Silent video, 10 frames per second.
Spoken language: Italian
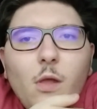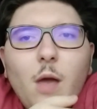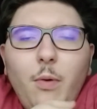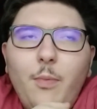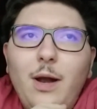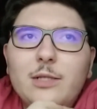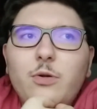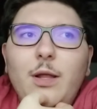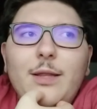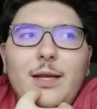proprio
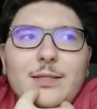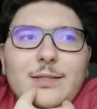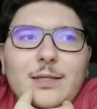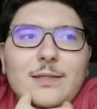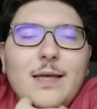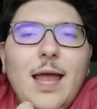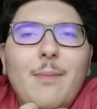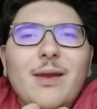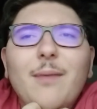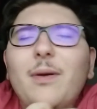l'Ascoli andare in, in Serie A,
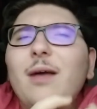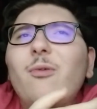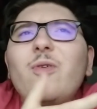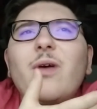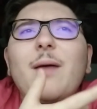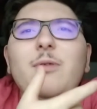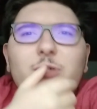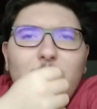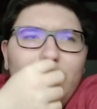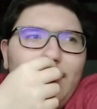perché poi da quello che ho capito
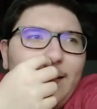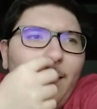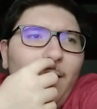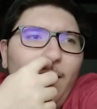c'era andata